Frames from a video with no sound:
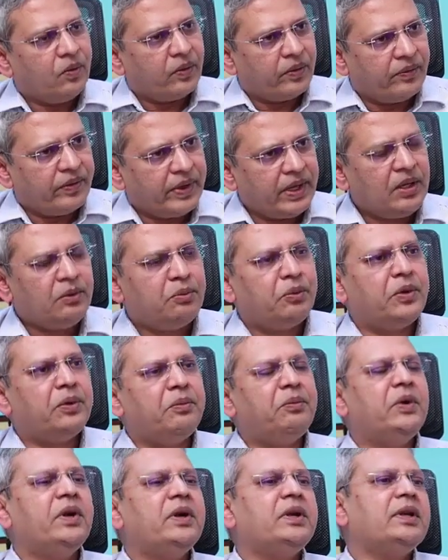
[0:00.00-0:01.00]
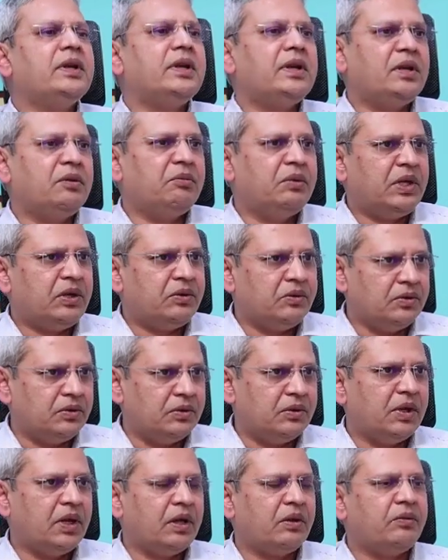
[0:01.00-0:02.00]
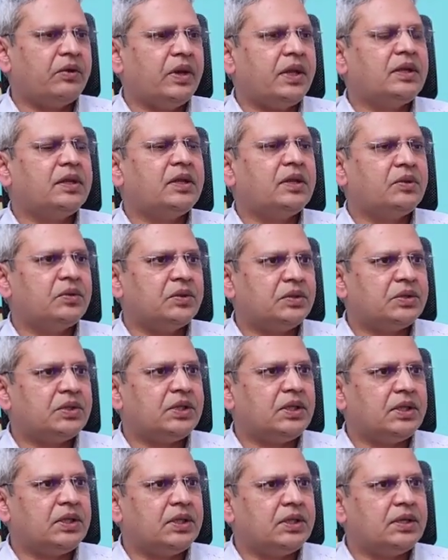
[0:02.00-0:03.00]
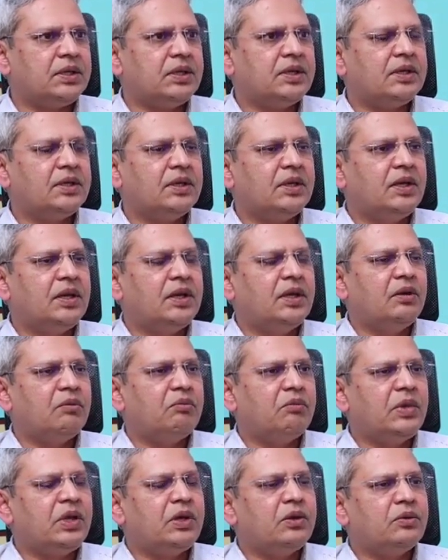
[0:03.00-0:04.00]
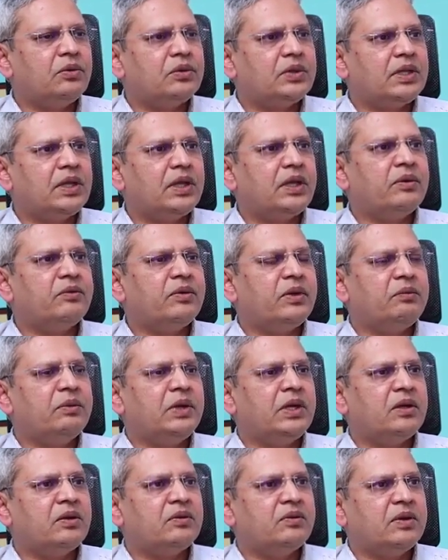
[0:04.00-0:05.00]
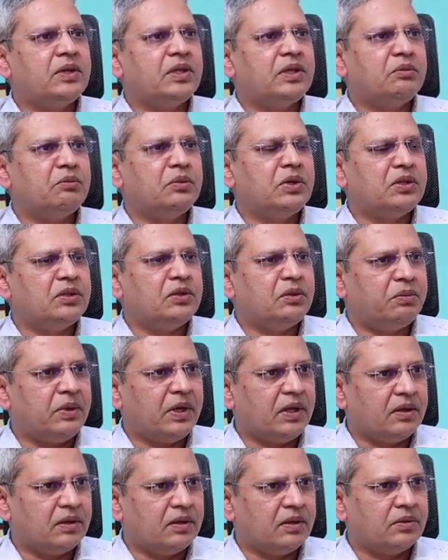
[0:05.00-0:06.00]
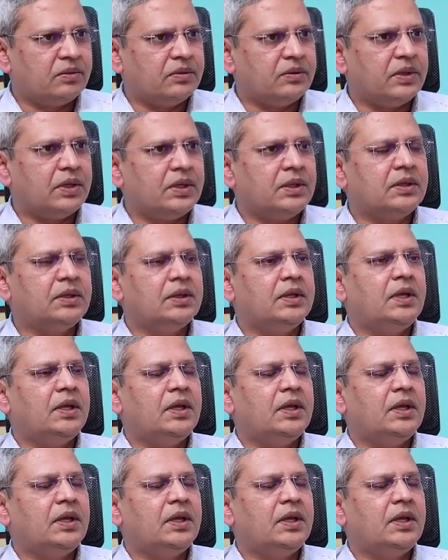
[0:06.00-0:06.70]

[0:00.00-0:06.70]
ఒకవేళ పొరపాటున కనుక మీకు ఆ వ్యాధి కనుక వచ్చేటట్టయితే మీరు తీవ్రమైనటువంటి ఇబ్బందులు పాలు కాకుండా